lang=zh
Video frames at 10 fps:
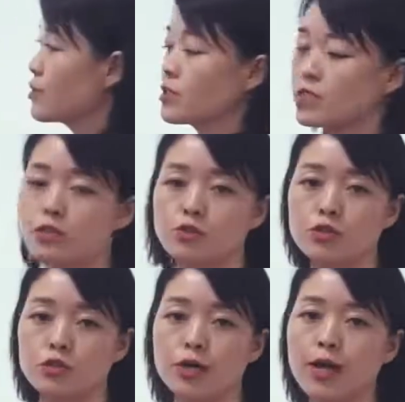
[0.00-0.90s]
容词性
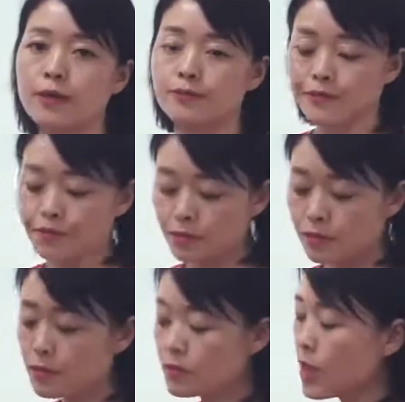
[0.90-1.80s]
质啊？
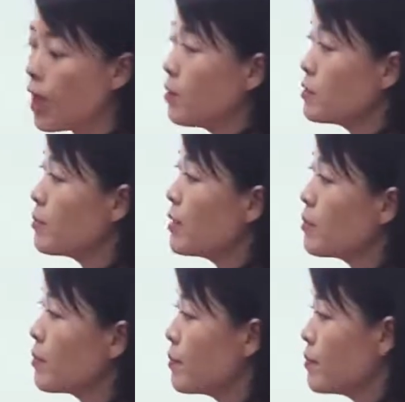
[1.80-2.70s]
好，那
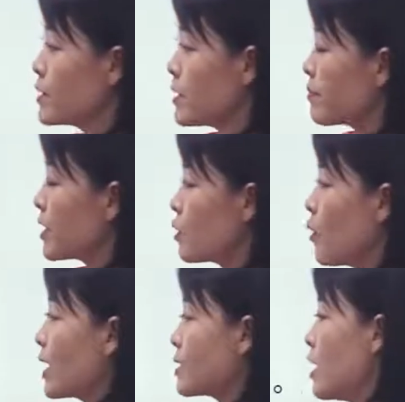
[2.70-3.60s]
么下面
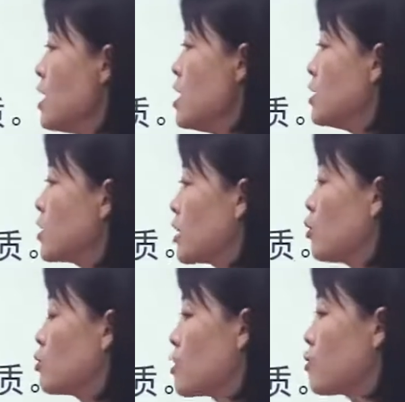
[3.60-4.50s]
的话呢，这
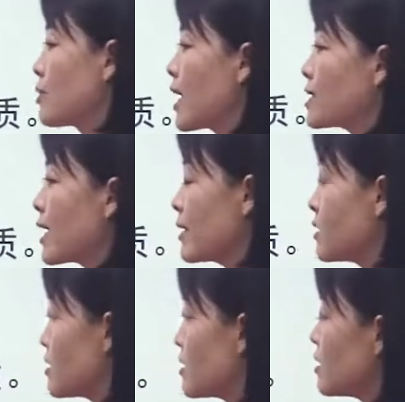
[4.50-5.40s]
个是我们刚才
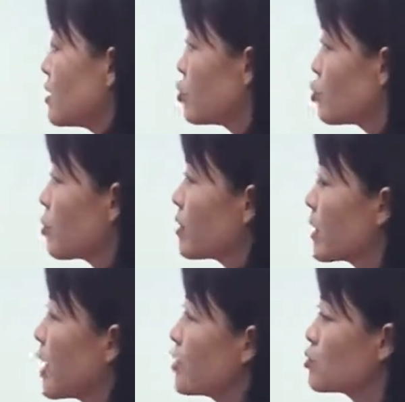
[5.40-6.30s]
的一个说
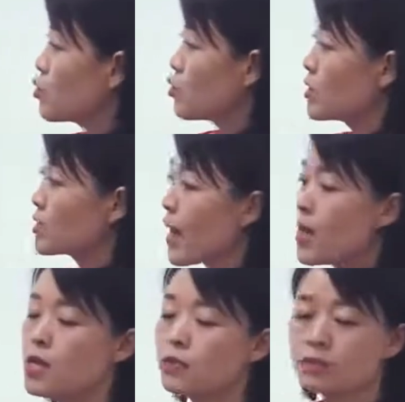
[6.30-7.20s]
明啊，就是说
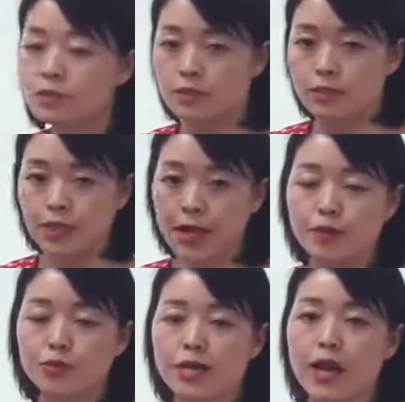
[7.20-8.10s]
在
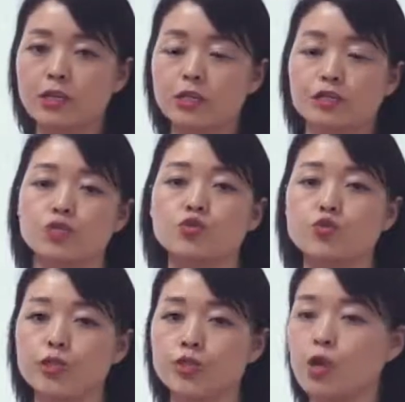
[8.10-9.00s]
大于两个的事
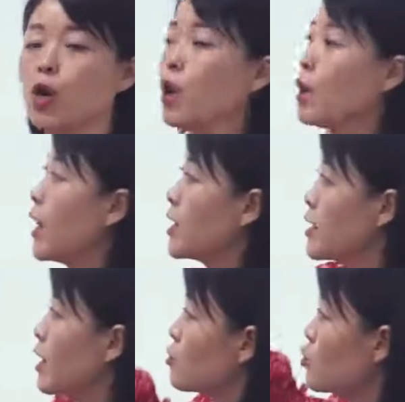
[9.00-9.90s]
物的时候啊，
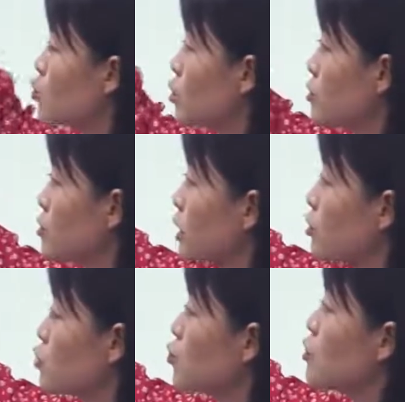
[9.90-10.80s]
然后去
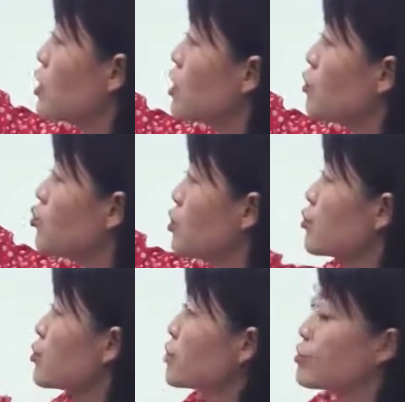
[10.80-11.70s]
找出一个
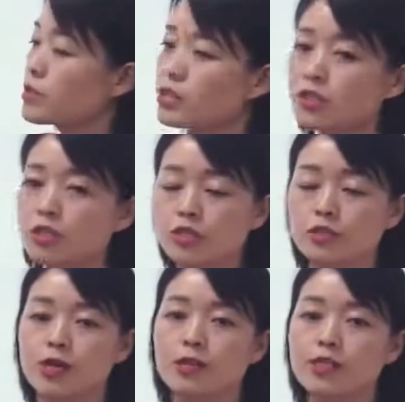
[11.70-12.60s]
最具形容词性质
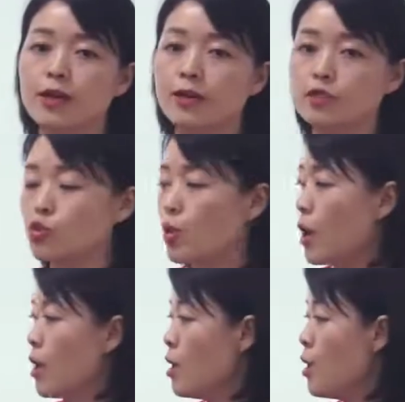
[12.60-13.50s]
的，就要这样来说。